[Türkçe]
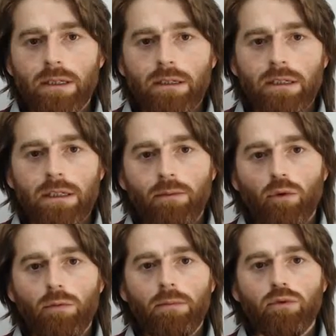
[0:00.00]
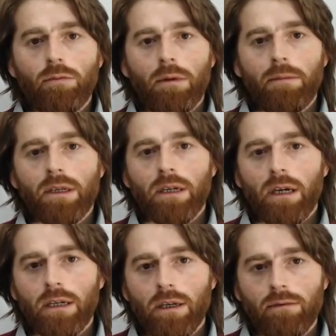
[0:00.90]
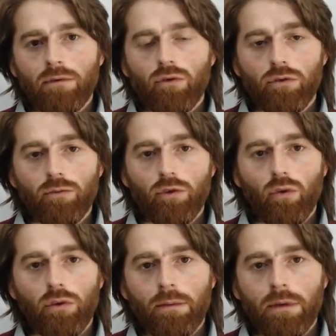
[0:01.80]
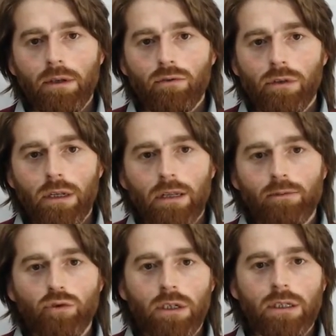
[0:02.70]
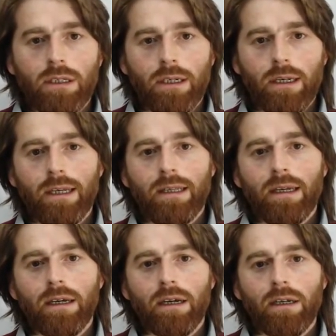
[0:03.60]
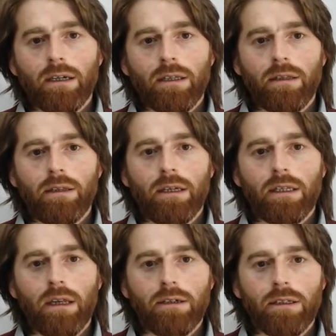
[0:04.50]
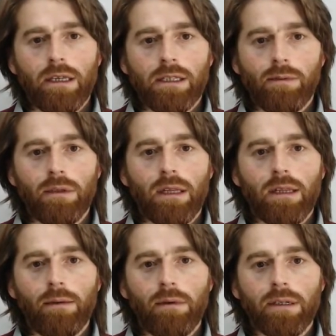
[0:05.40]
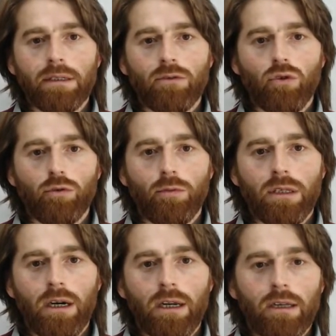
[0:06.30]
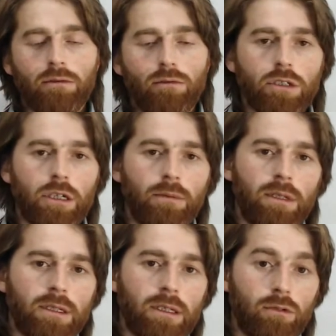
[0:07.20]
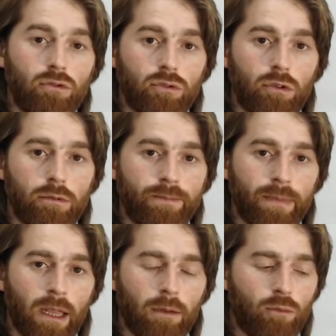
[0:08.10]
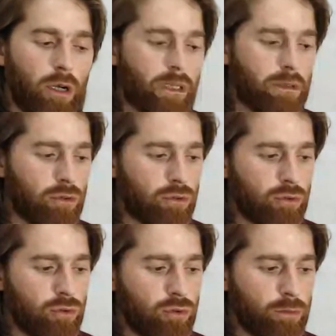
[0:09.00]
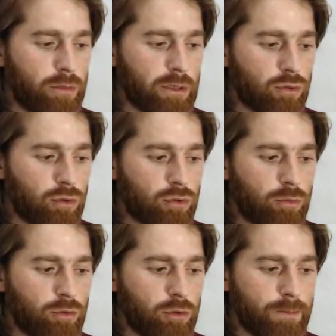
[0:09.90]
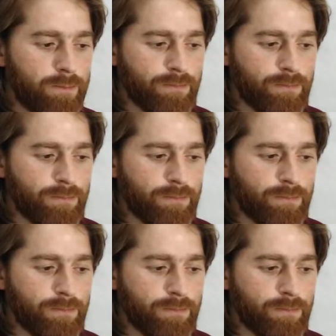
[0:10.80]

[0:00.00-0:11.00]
Asistanın kitap okuma probleminin kaynağı ve çözümü ne olabilir? Özellikle bu sıkıntının neden kaynaklandığı yeterince tespit edilebilirse çözüme daha rahat ulaşılabilir diye düşünüyorum. Bu Hayri Tosun YouTube'dan sordu bunu.